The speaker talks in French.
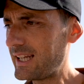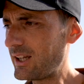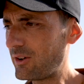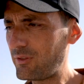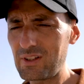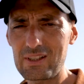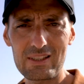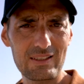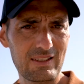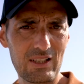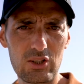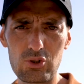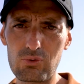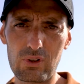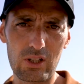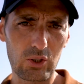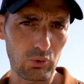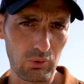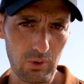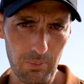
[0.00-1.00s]
Et en fait, des idées, tu
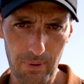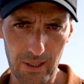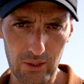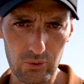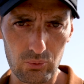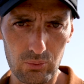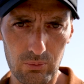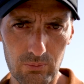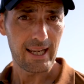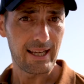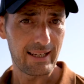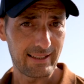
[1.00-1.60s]
vas les trouver partout.